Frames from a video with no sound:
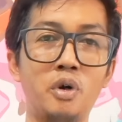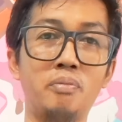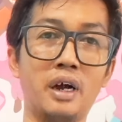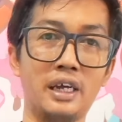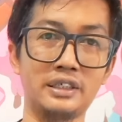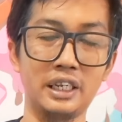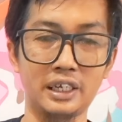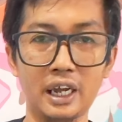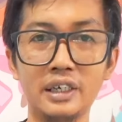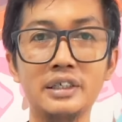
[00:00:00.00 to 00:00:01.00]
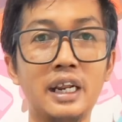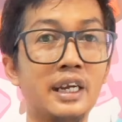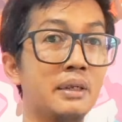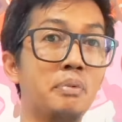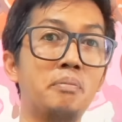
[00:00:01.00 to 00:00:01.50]
belum menghasilkan
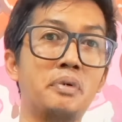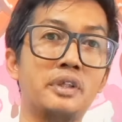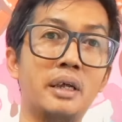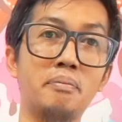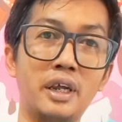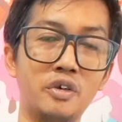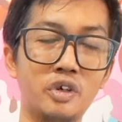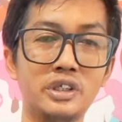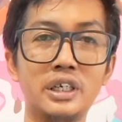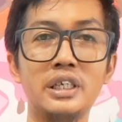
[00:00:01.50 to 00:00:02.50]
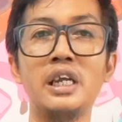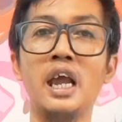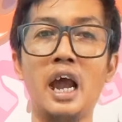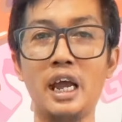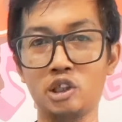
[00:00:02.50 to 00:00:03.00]
dan di pembibitan minor
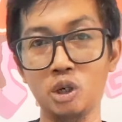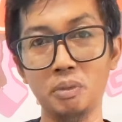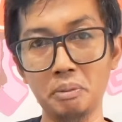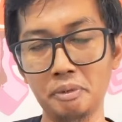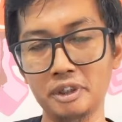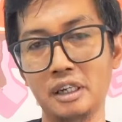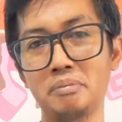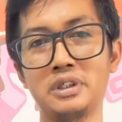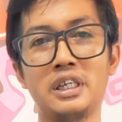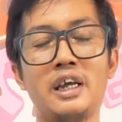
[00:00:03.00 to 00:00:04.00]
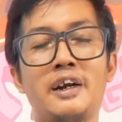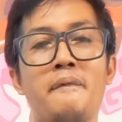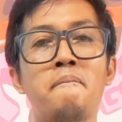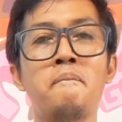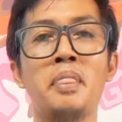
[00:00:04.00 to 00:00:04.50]
seri atau pembibitan
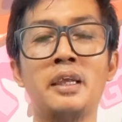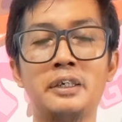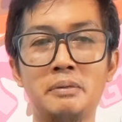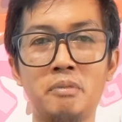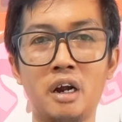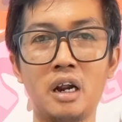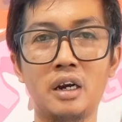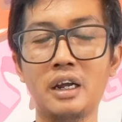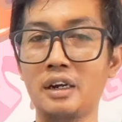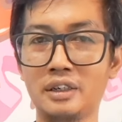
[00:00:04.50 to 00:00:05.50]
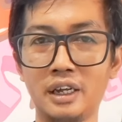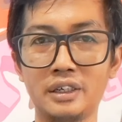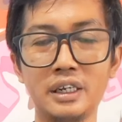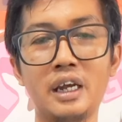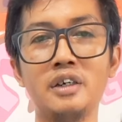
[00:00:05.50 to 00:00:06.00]
besar di mana
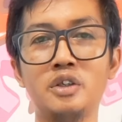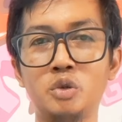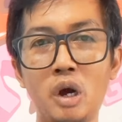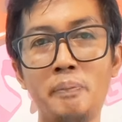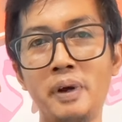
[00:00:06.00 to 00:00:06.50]
kadarnya 12,